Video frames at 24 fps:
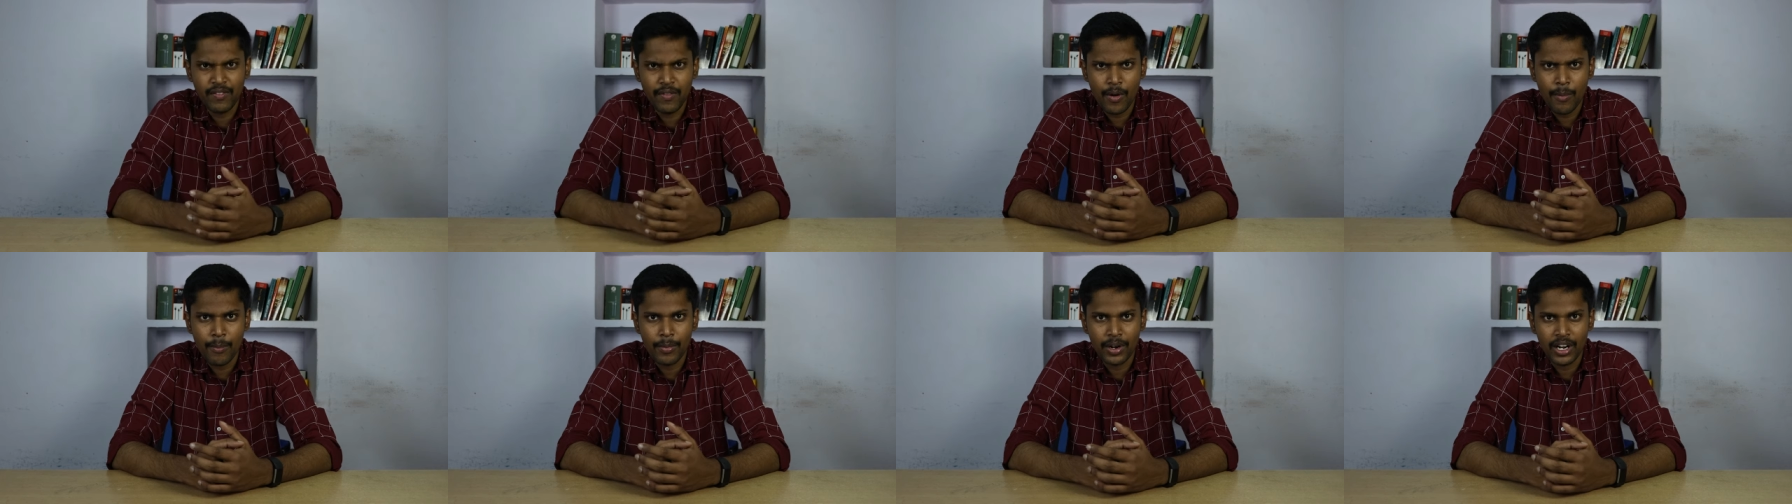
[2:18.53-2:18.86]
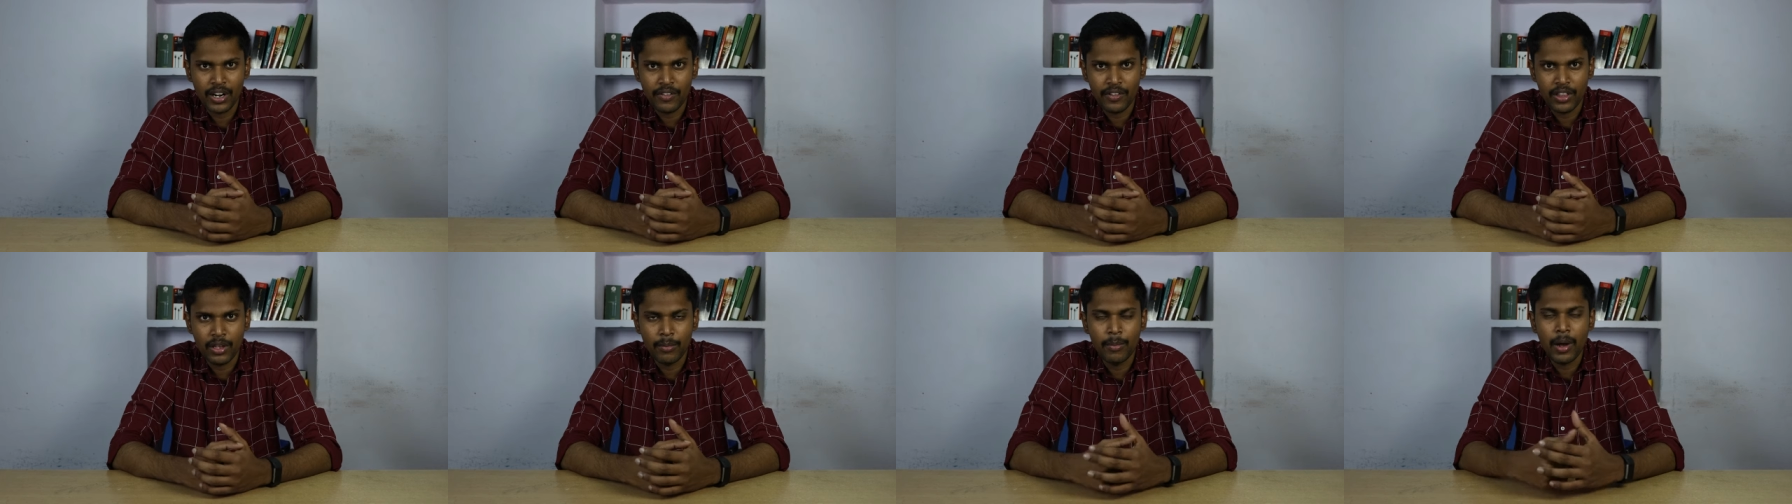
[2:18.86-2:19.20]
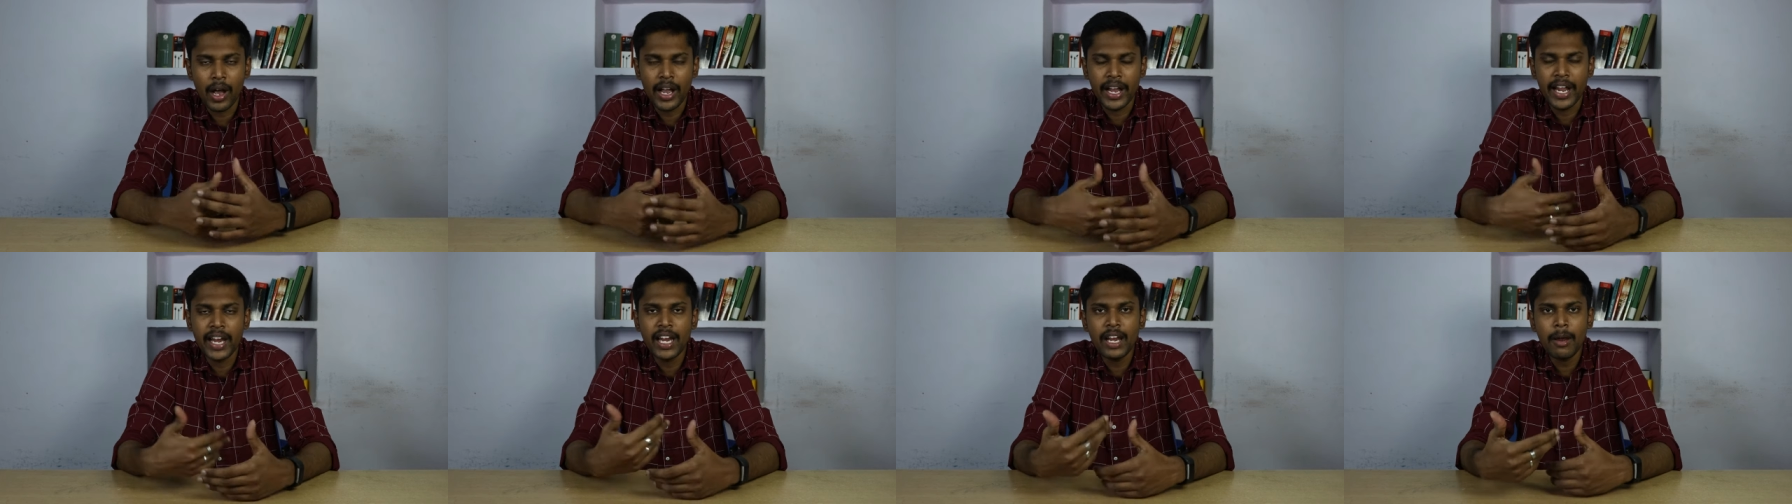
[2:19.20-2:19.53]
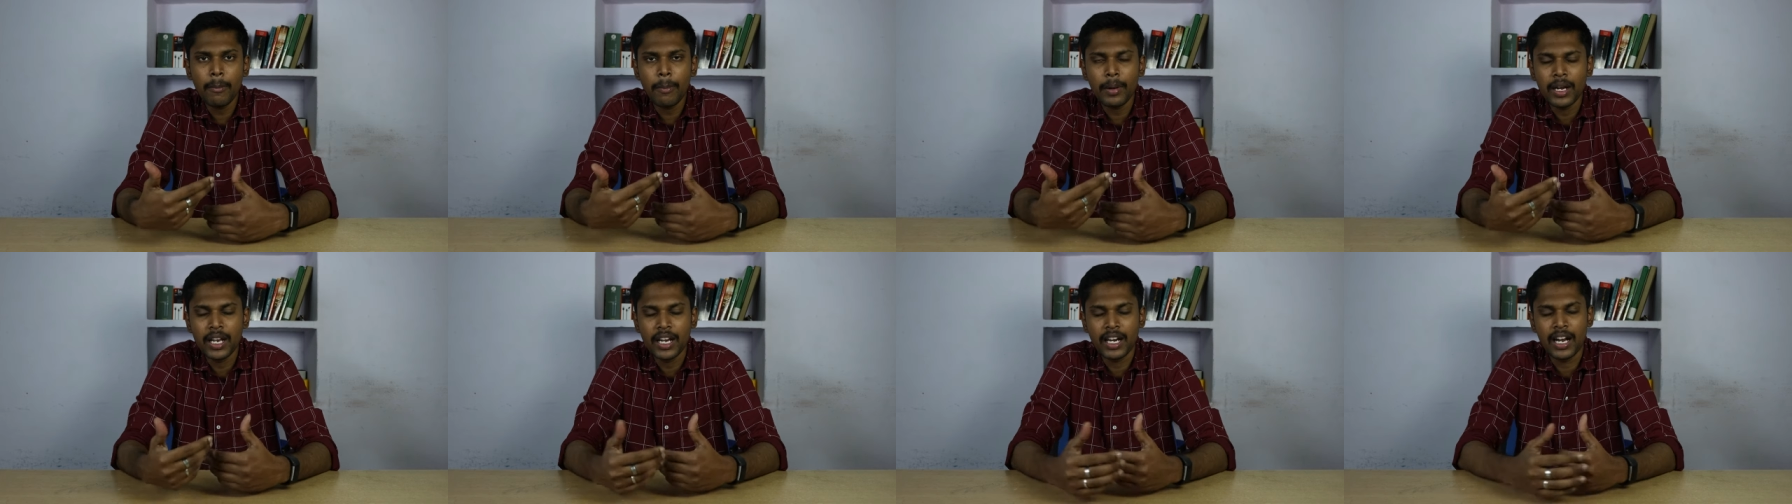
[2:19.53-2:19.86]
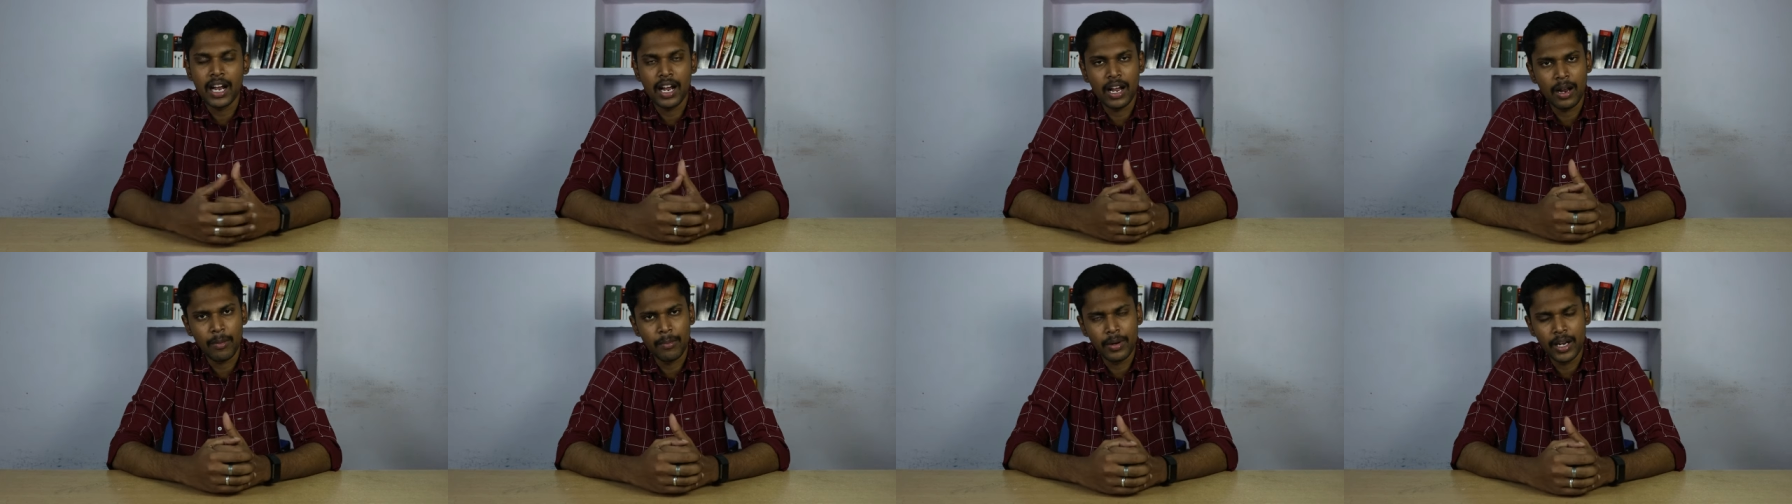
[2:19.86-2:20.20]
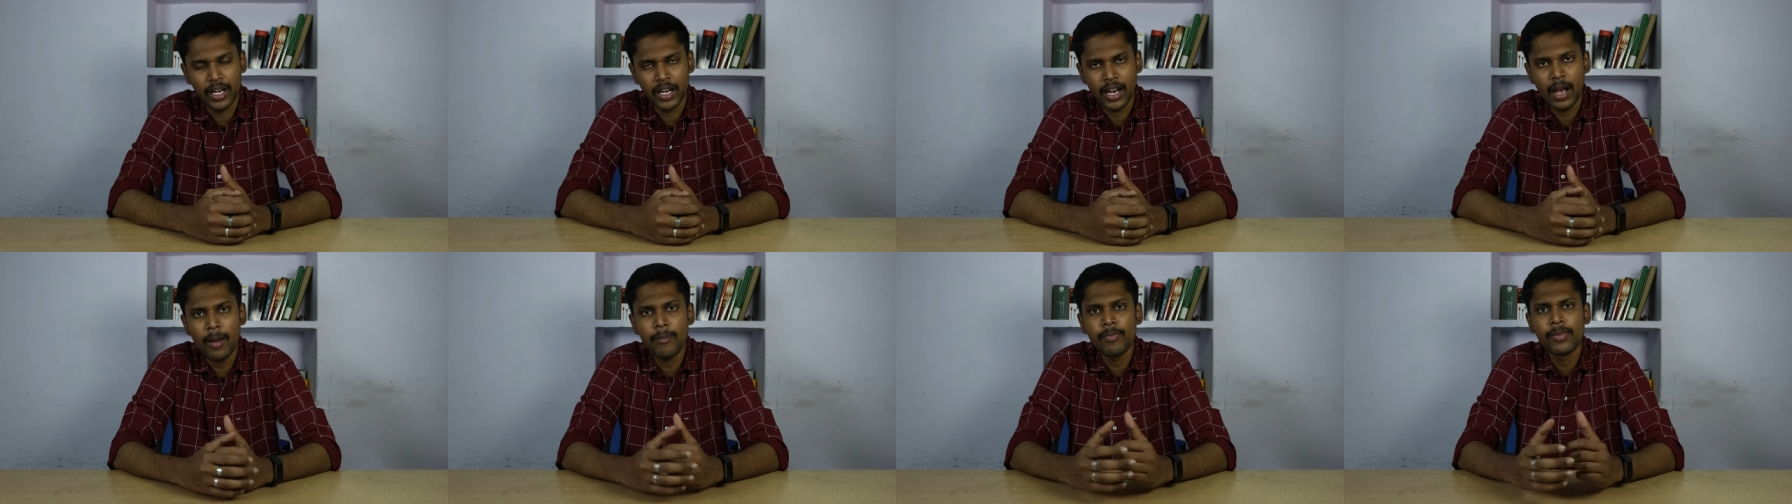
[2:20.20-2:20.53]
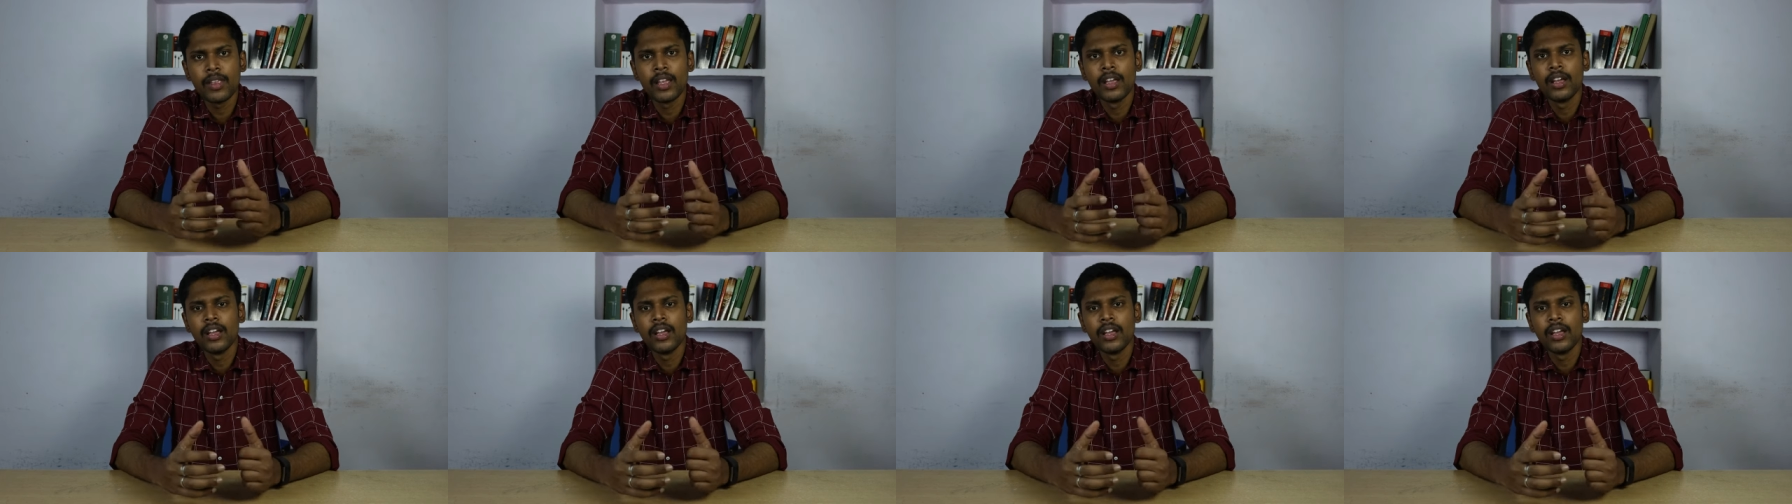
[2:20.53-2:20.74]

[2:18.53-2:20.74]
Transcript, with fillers: கன்ஃபார்ம் பண்ணுற விதமாக என்ன பண்ணியிருக்காங்க அப்படின்னா